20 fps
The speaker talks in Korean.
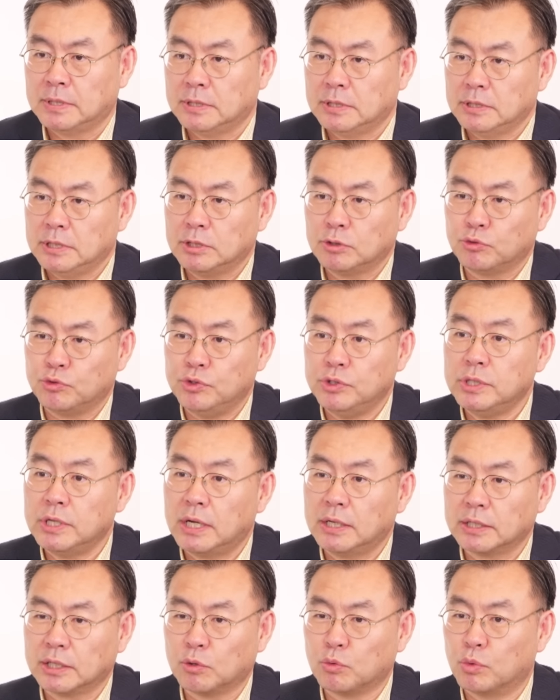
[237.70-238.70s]
이
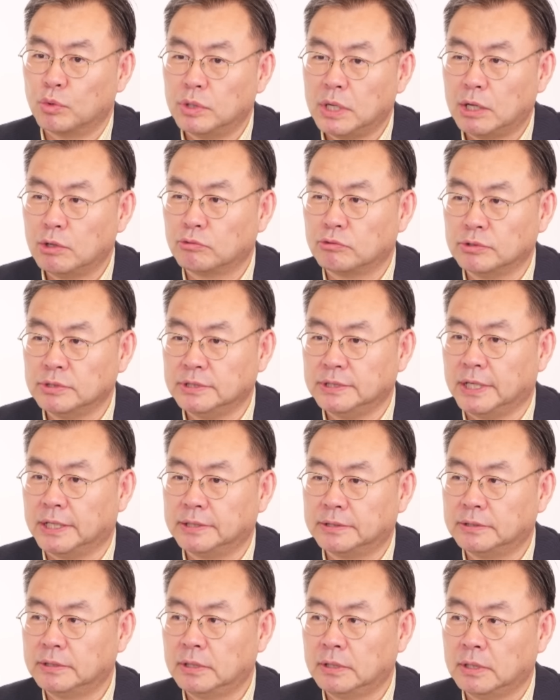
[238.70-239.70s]
귀하게 올라오고 있는
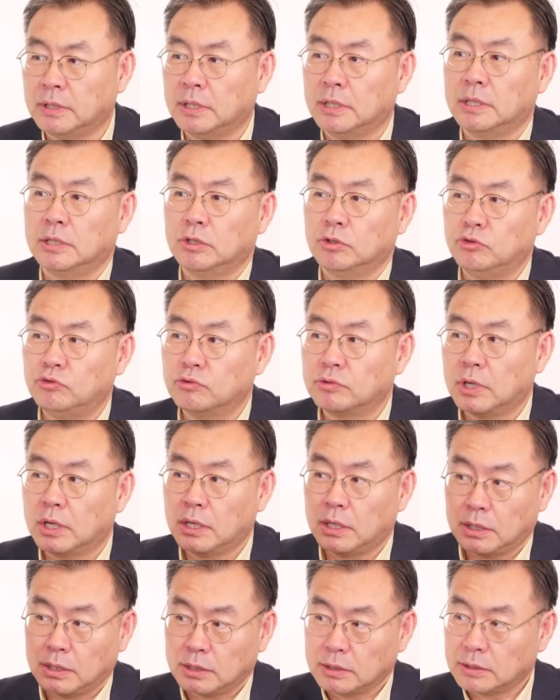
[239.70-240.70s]
얘를
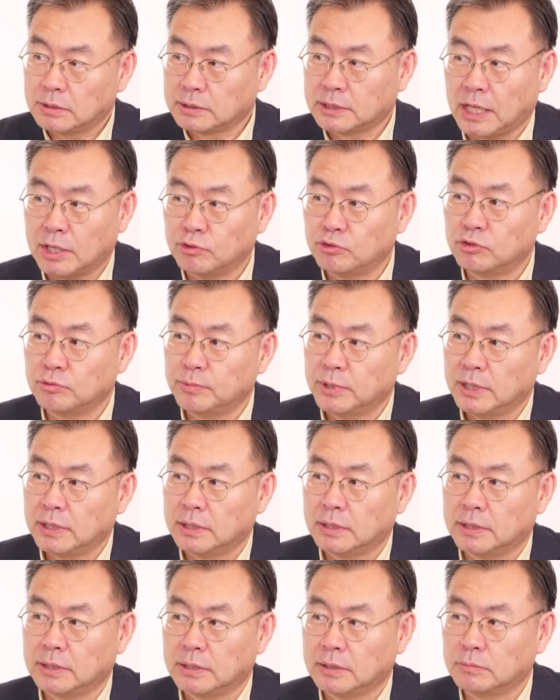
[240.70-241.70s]
누가
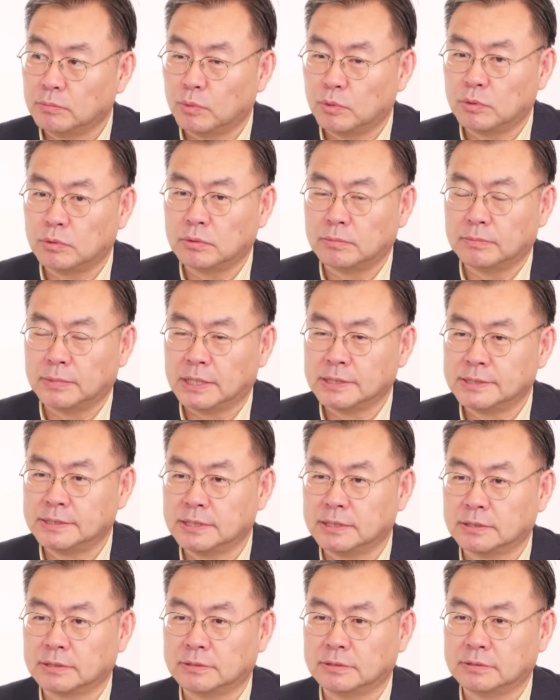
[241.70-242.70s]
단숨에 뭐
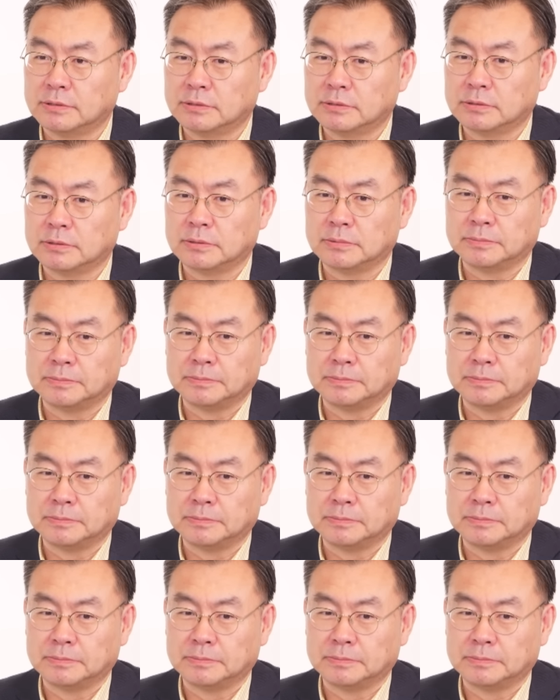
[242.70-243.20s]
마치 그